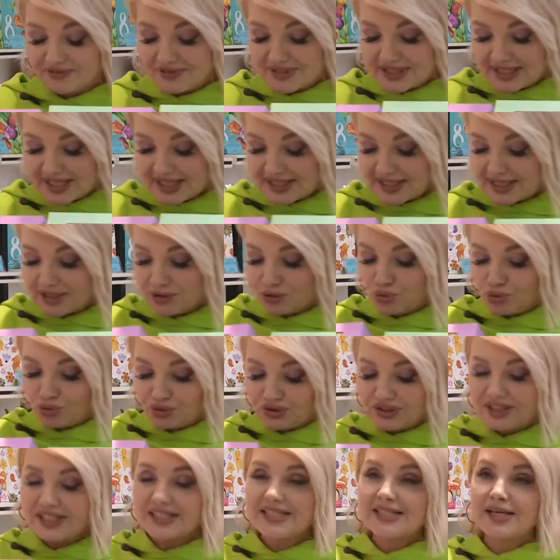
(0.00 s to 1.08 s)
Вы знаете, ну,
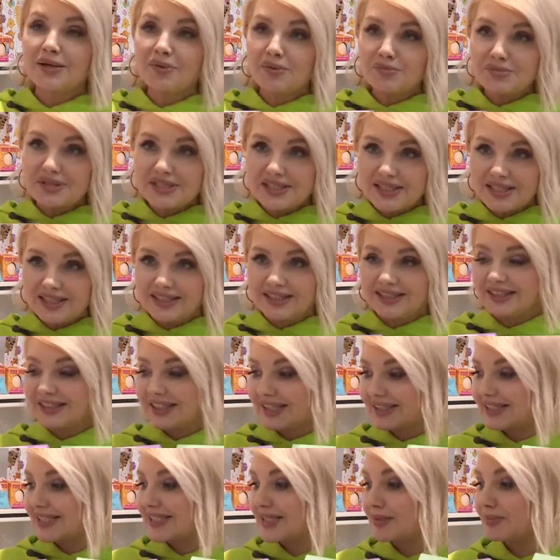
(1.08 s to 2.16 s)
на самом деле не
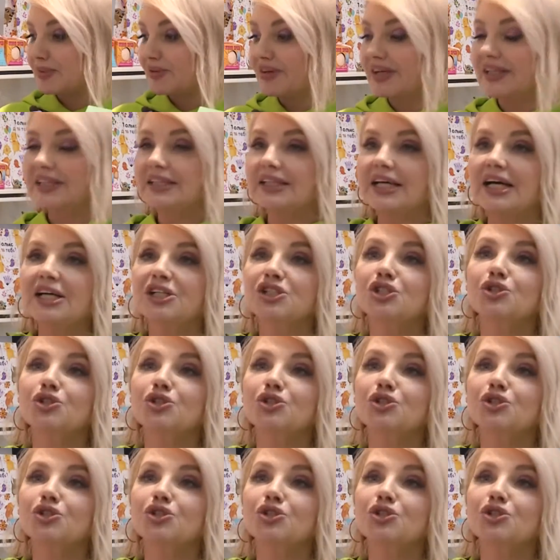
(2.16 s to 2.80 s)
надо забывать, да,